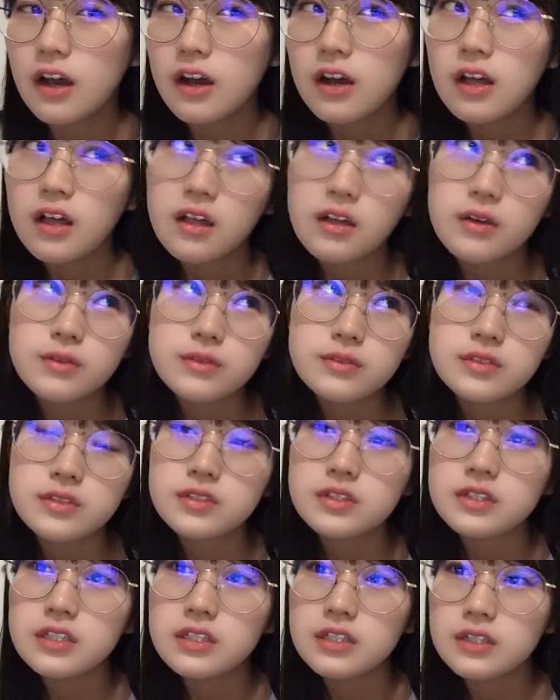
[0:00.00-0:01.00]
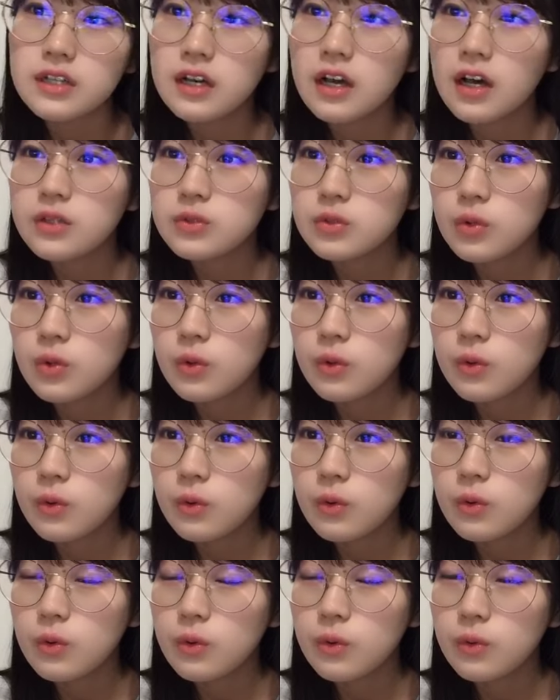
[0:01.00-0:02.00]
なんか普通にあの
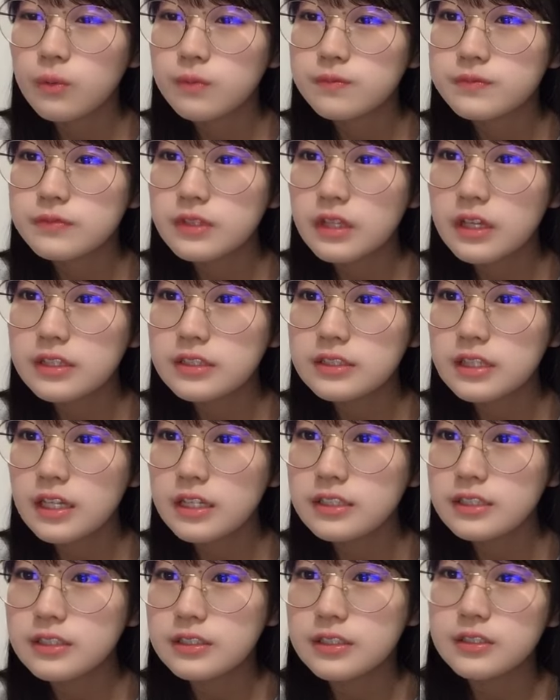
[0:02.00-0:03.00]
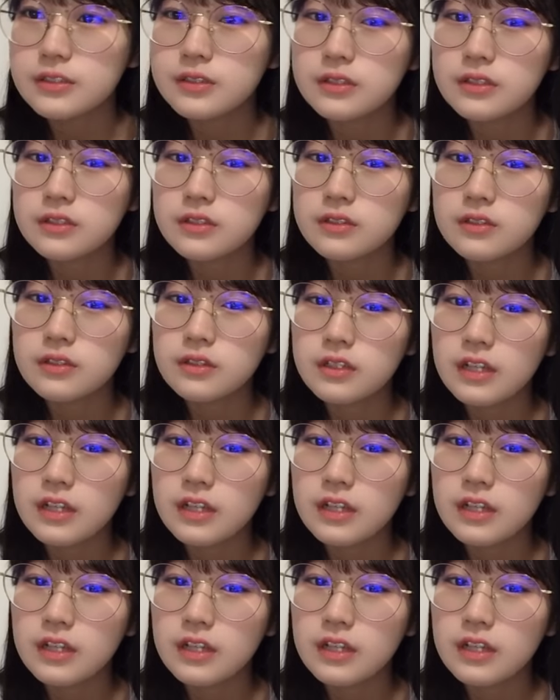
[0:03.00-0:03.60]
HKT の